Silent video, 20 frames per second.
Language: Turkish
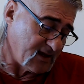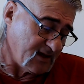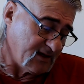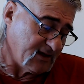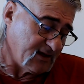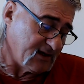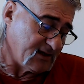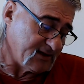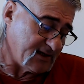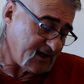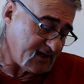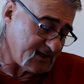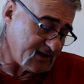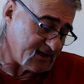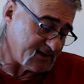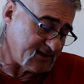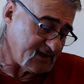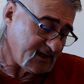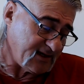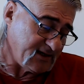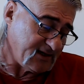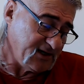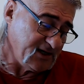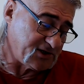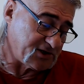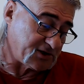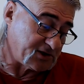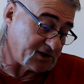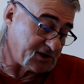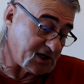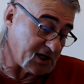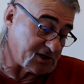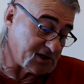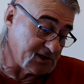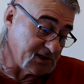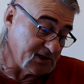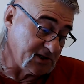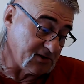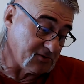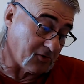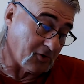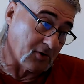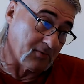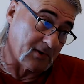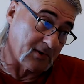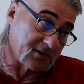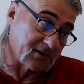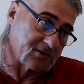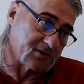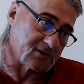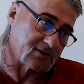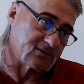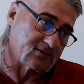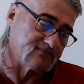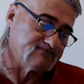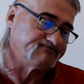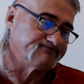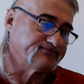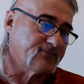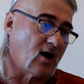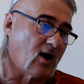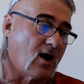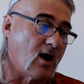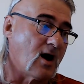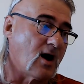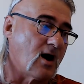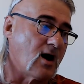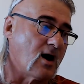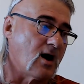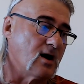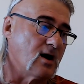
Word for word: neredeyse hiç keçinin olmadığıdır. Aa.